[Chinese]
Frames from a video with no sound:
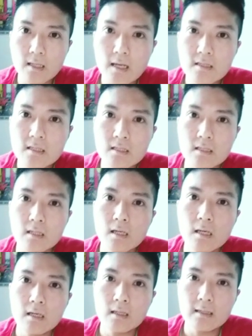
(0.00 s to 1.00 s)
但是
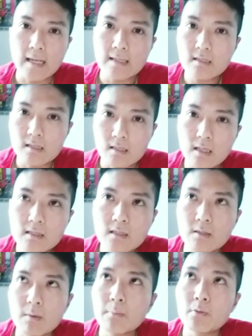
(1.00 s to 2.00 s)

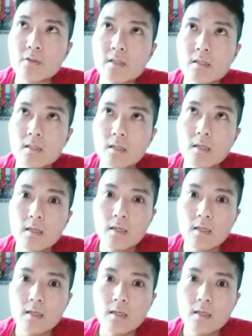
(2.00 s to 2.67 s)
你们不是。